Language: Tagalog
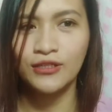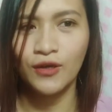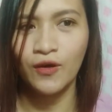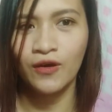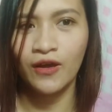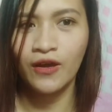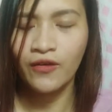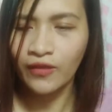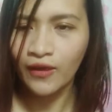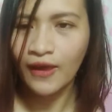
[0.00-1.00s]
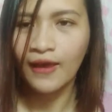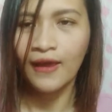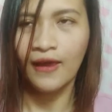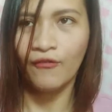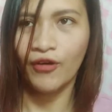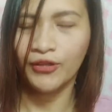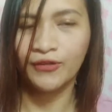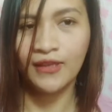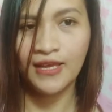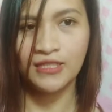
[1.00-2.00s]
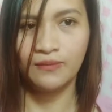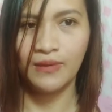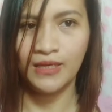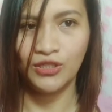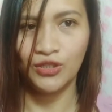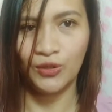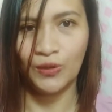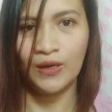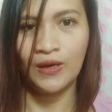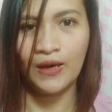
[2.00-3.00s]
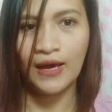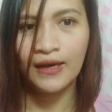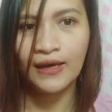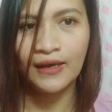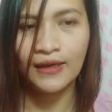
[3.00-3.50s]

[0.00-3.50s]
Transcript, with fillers: So, ngayon, for today's video, ang